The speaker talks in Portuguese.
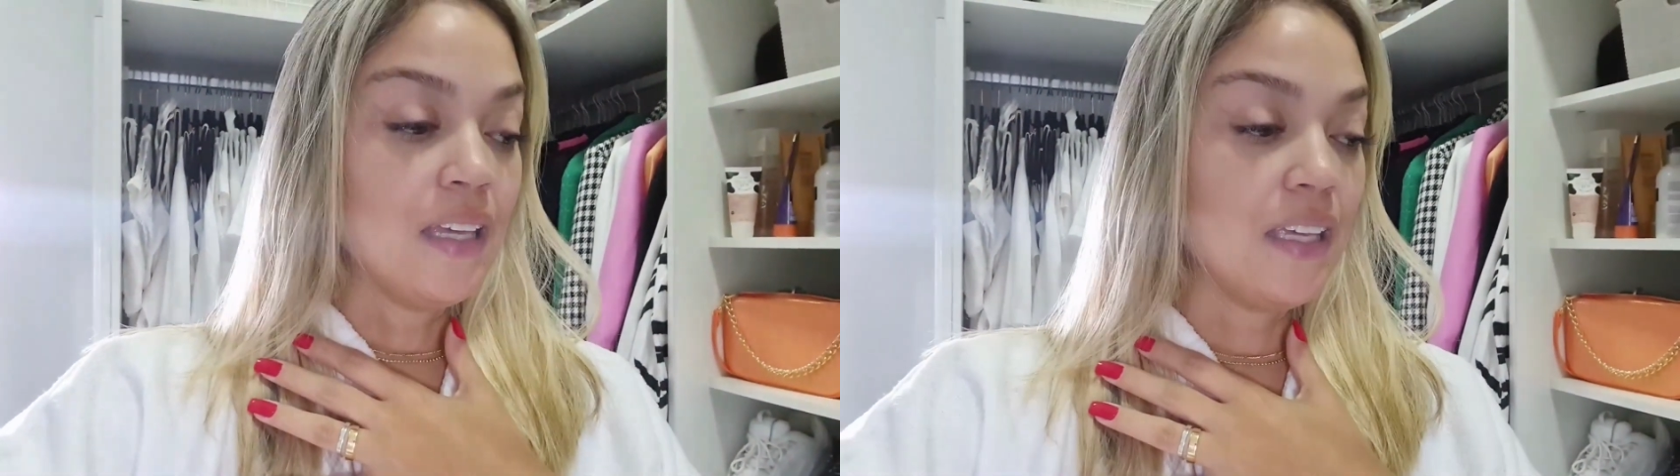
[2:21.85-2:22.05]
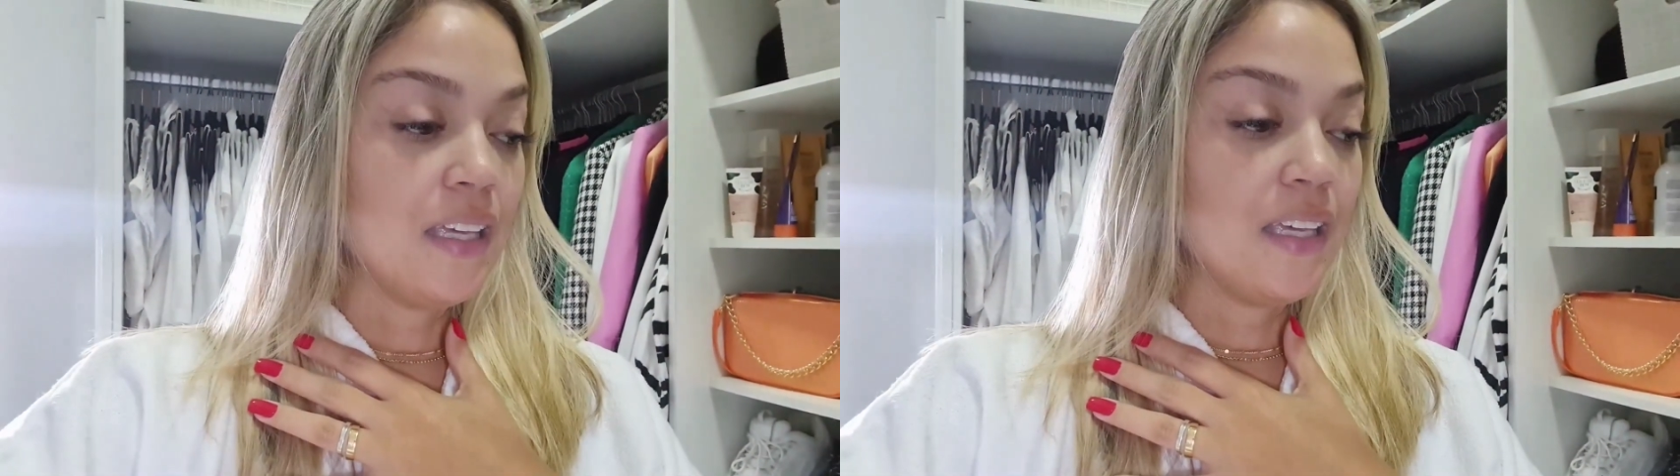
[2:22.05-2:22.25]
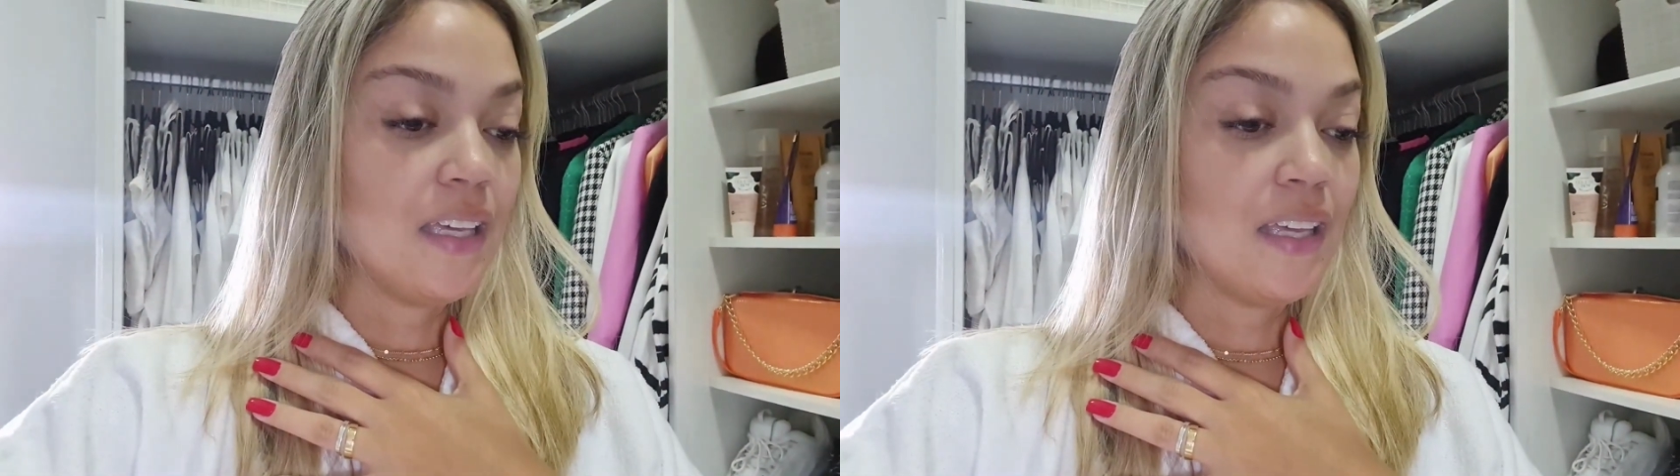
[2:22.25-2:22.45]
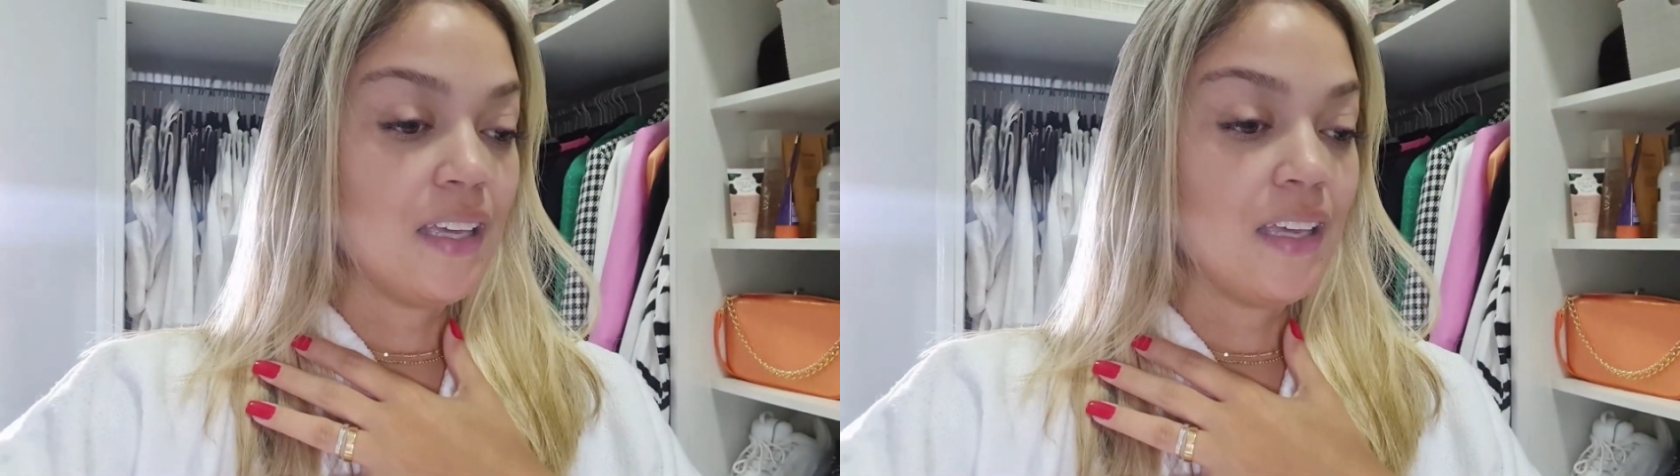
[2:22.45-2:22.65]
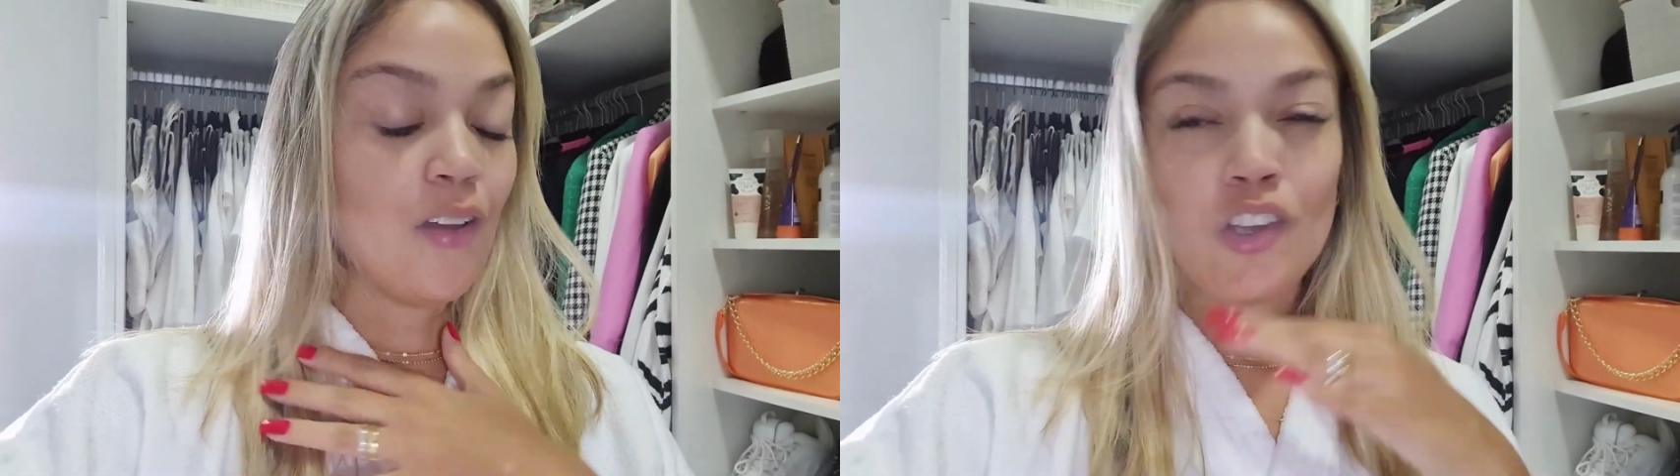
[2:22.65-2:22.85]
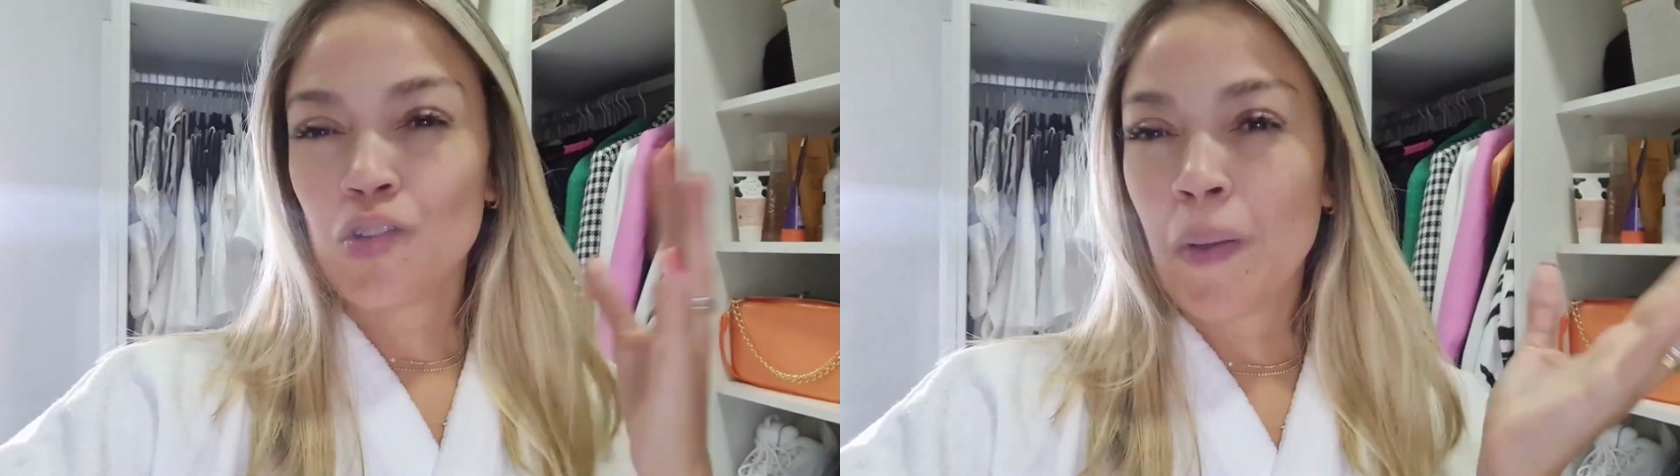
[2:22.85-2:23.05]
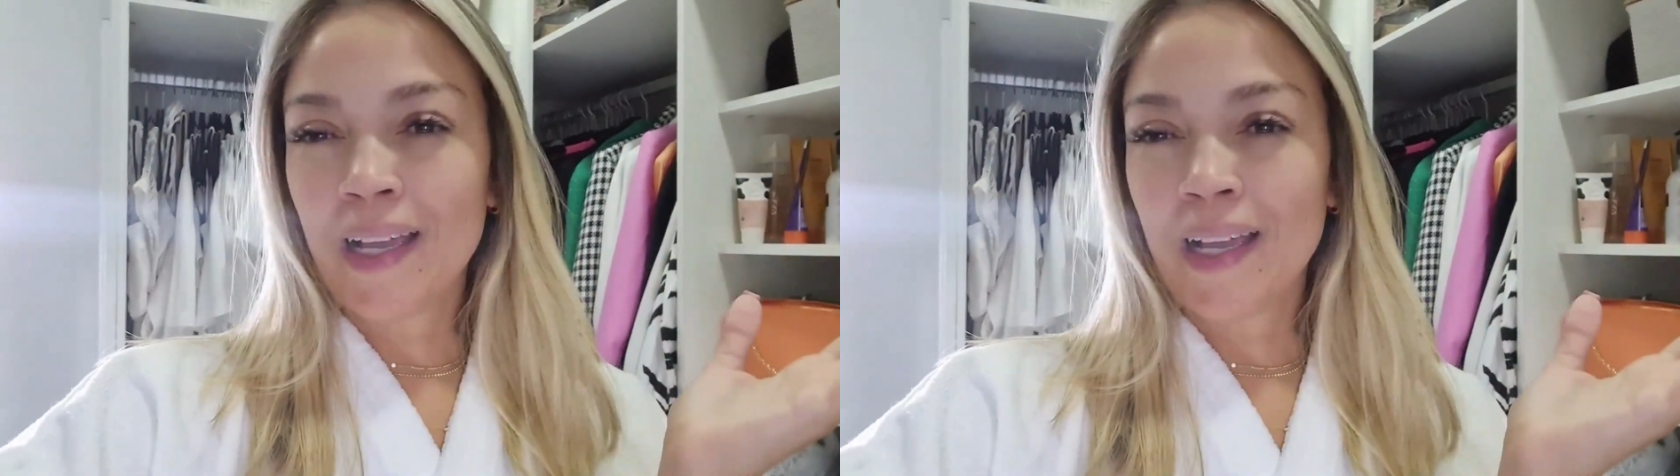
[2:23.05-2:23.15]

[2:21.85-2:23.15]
E eu acho